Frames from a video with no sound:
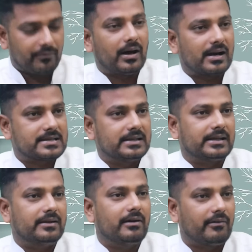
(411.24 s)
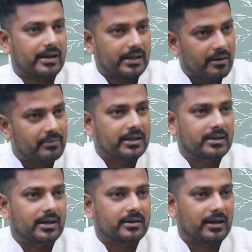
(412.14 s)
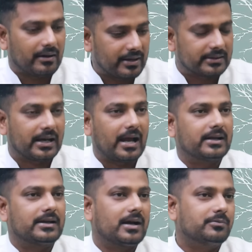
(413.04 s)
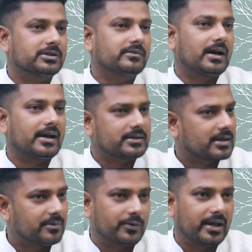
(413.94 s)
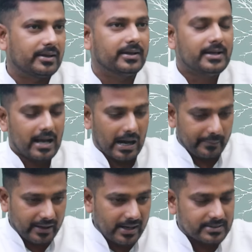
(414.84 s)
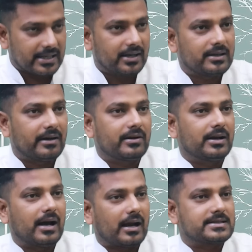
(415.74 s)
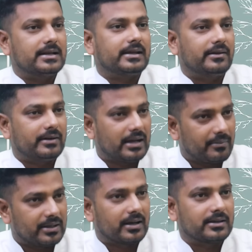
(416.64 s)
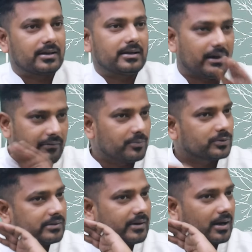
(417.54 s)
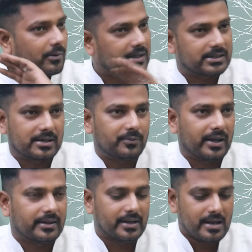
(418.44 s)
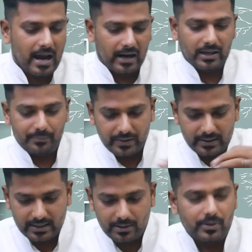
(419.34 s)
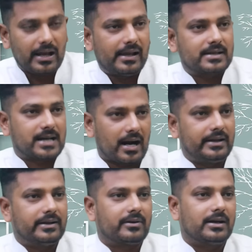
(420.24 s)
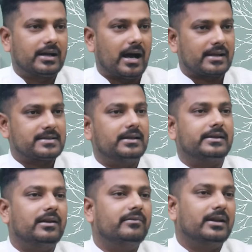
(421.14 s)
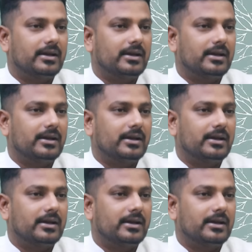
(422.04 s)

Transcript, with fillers: அவ்வளவு அரசியல் தெளிவு அவருக்கு இல்லாமல் இருந்திருந்தால் அவர் இத்தனை ஆண்டுகளாக முதல்வராக இருந்திருக்க முடியாது அம்மா ஜெயலலிதா அவர்களுக்கு அரசியல் தெளிவு இல்லாமல் இருந்திருந்தால் அவரும் முதல்வராக உட்கார்ந்து இருக்க முடியாது ஆனா இப்ப இருக்கக்கூடிய ஐயா ஸ்டாலின் அவர்களுக்கு அரசியல் தெளிவு